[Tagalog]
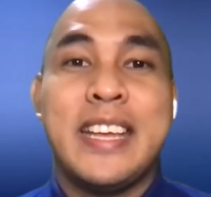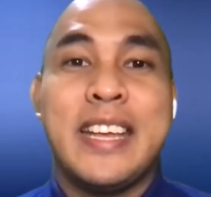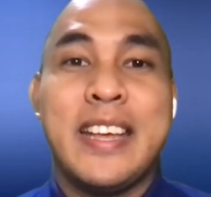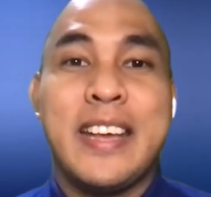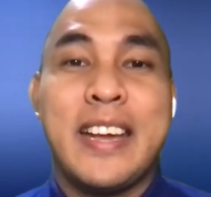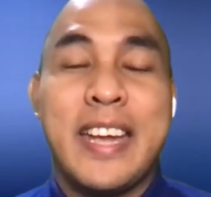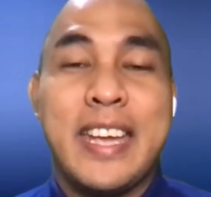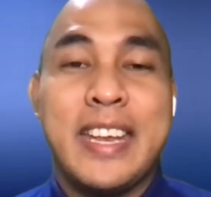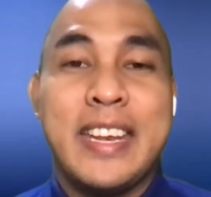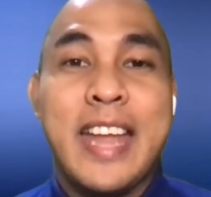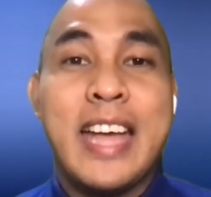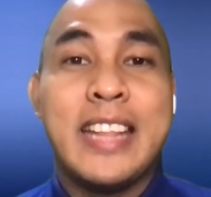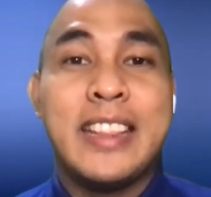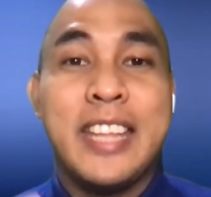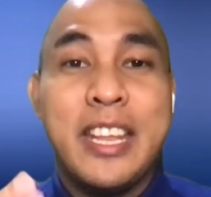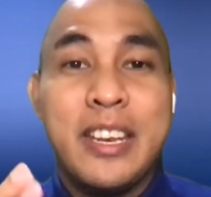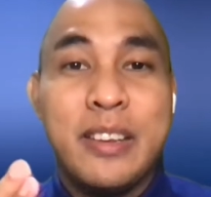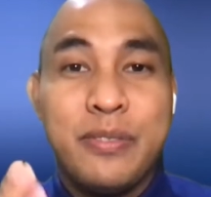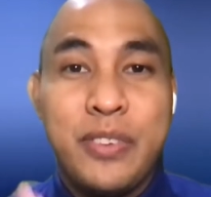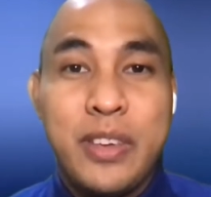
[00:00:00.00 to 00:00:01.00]
Okay, not
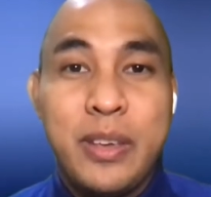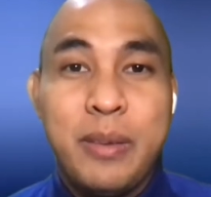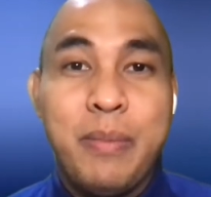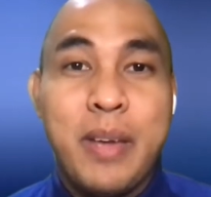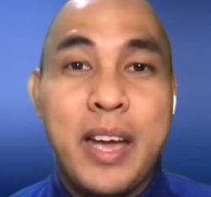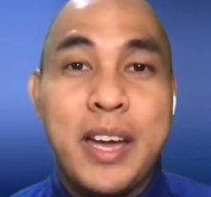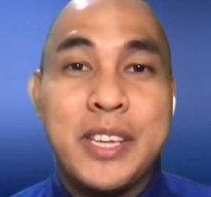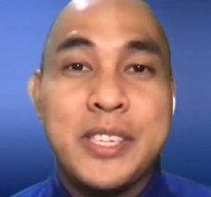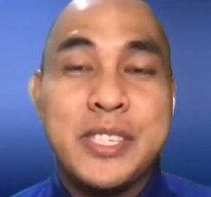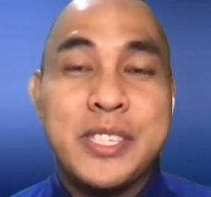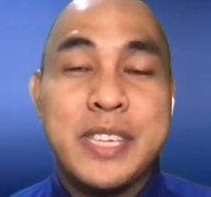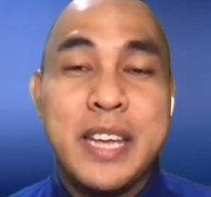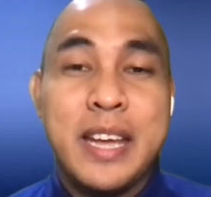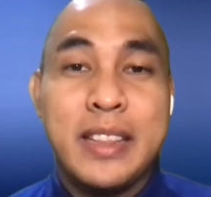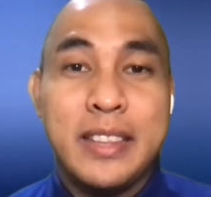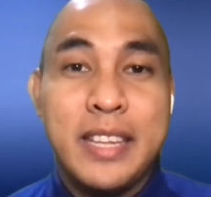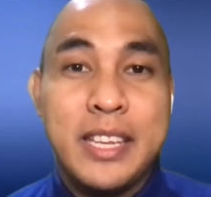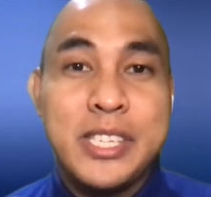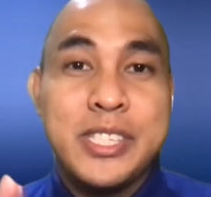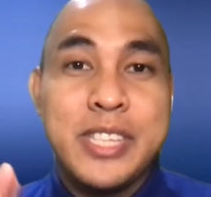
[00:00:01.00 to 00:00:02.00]
in Phoebus
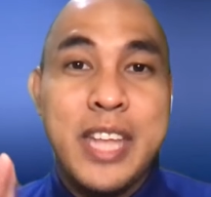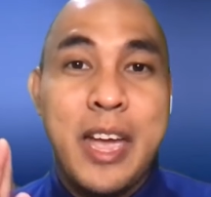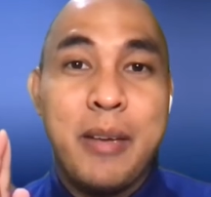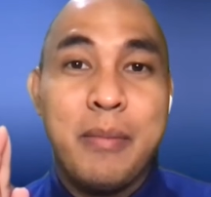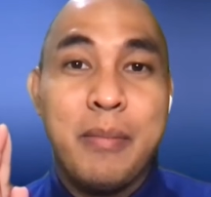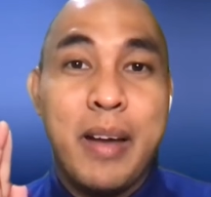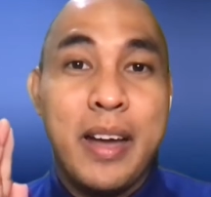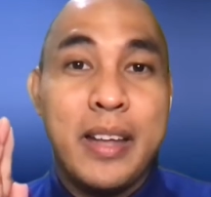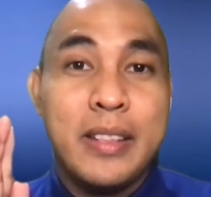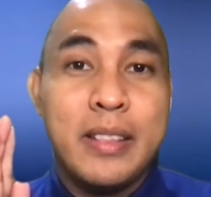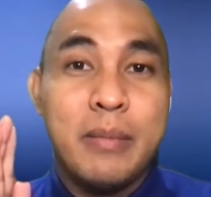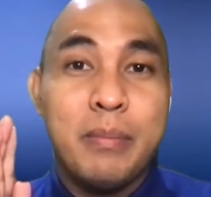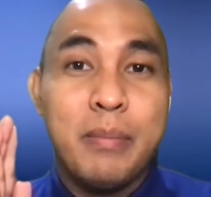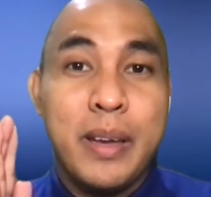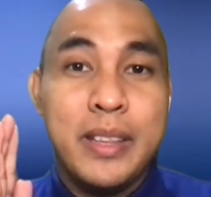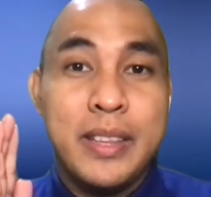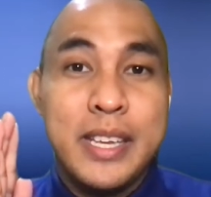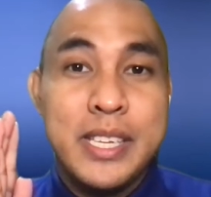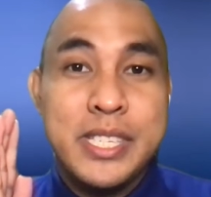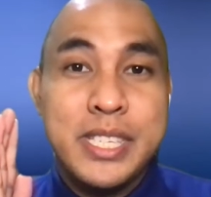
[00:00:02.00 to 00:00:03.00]
at this time, at
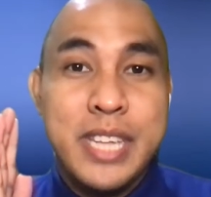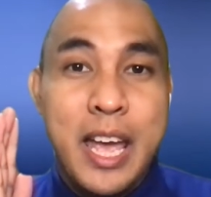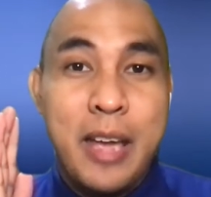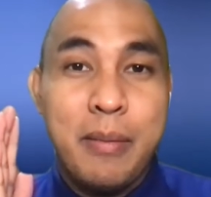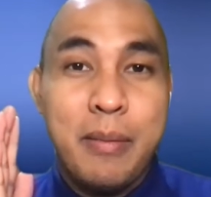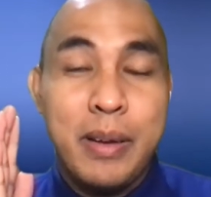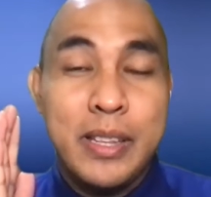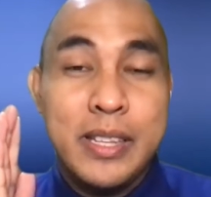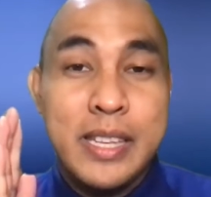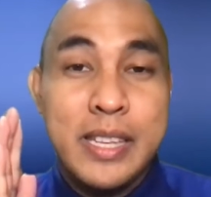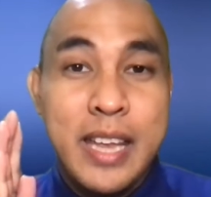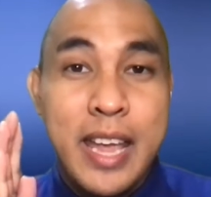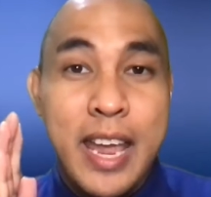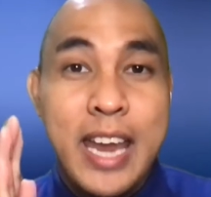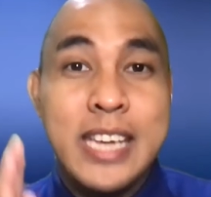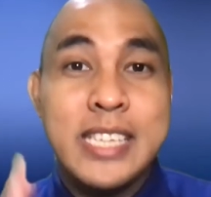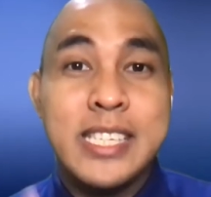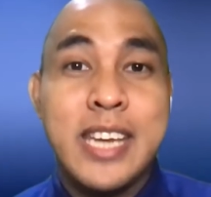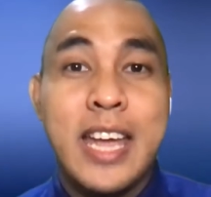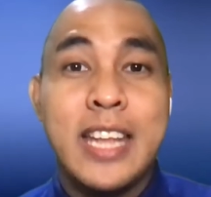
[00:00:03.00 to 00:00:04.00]
by this time, at
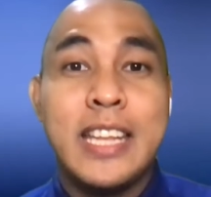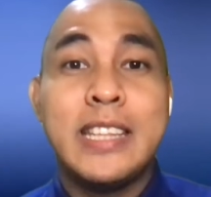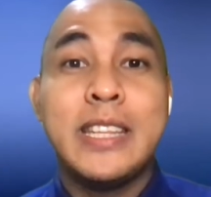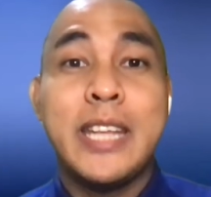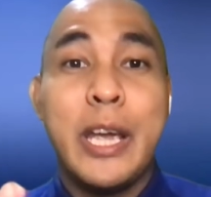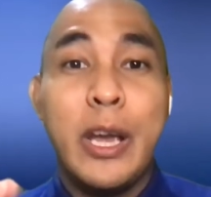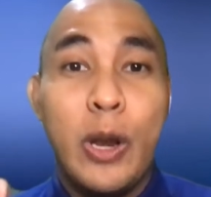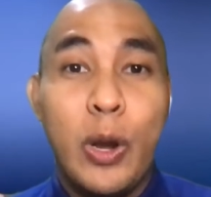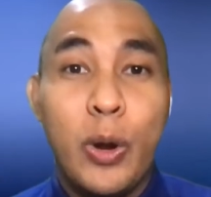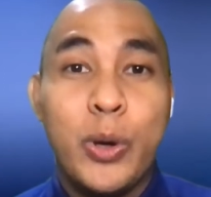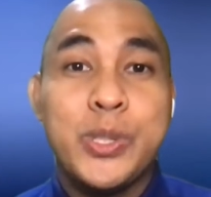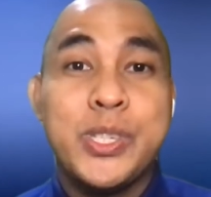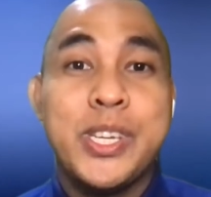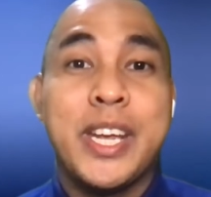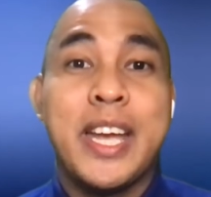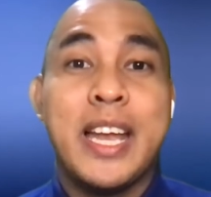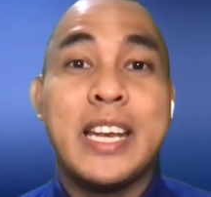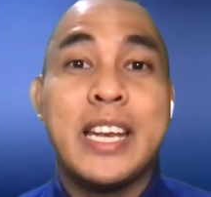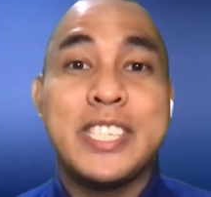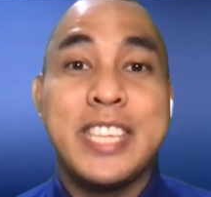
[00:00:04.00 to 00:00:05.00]
Asian
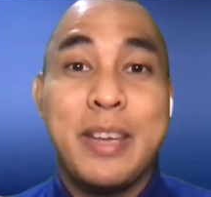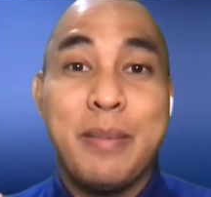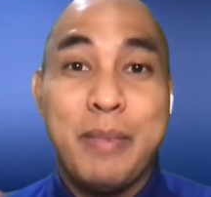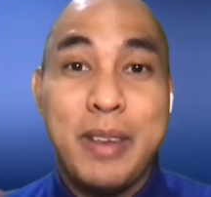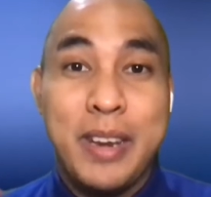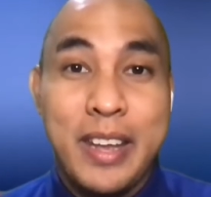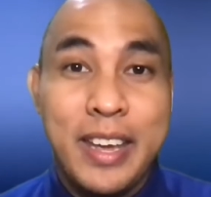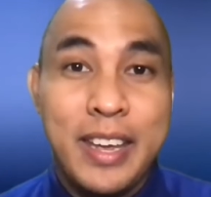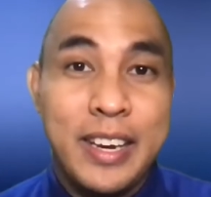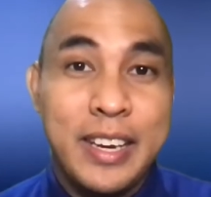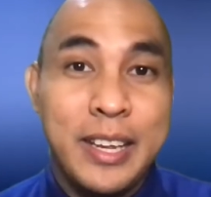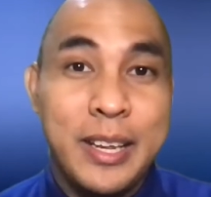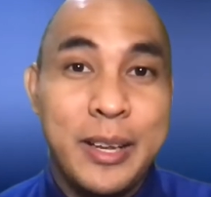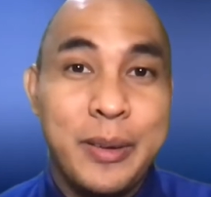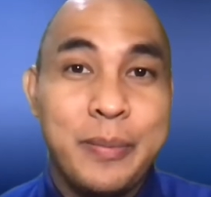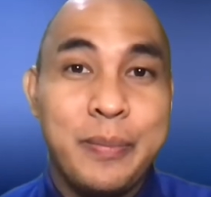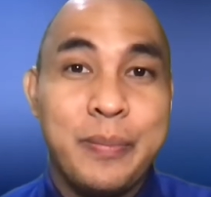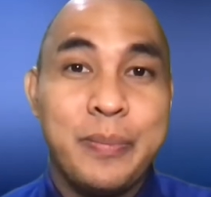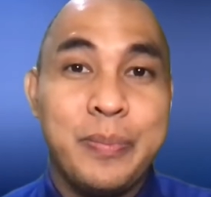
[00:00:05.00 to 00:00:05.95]
Theological Seminary.